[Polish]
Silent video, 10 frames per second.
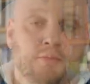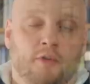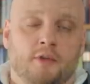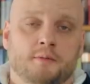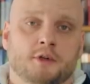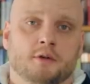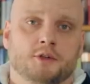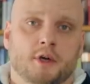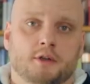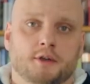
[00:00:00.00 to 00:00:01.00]
Powodem
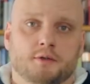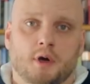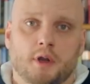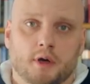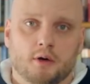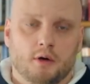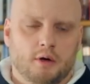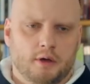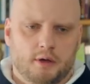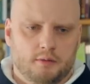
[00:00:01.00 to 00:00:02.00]
czegoś tak niesłychanego
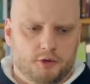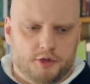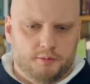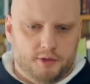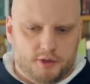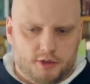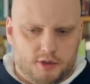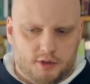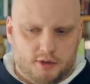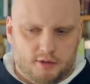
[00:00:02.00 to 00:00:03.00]
może
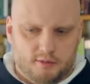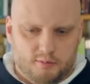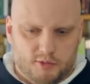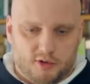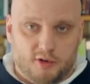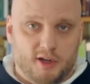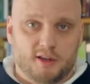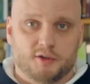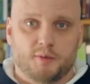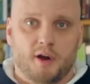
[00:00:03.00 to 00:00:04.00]
być tylko
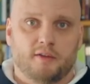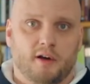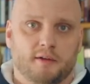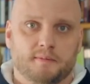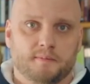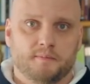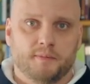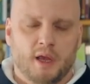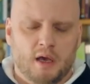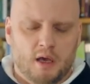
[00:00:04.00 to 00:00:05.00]
jedna sprawa.
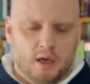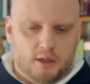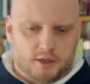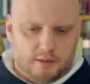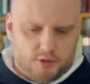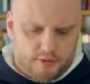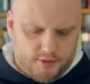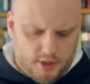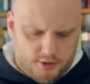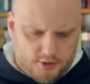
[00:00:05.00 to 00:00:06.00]
Tak się może
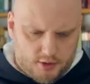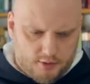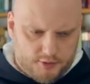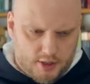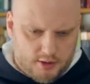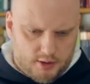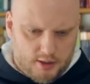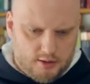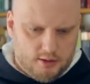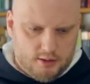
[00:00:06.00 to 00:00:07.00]
wydarzyć tylko wtedy,
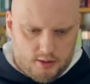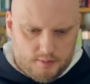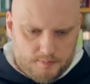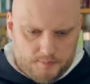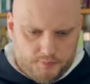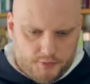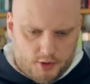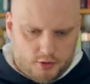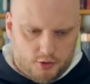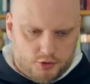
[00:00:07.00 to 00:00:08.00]
kiedy
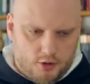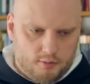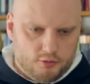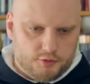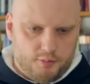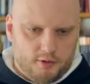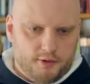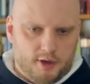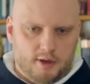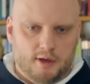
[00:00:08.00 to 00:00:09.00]
ktoś komuś
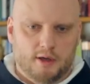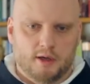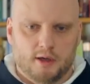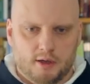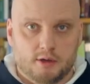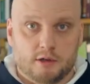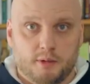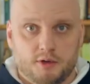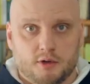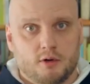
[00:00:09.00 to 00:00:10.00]
powie, że
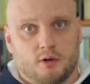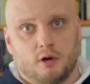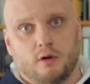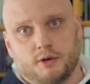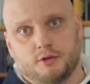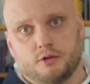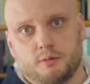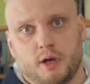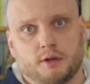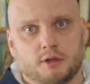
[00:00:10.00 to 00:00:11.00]
będzie go kochał aż do
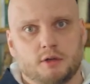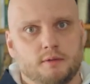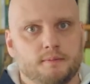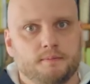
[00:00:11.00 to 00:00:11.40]
śmierci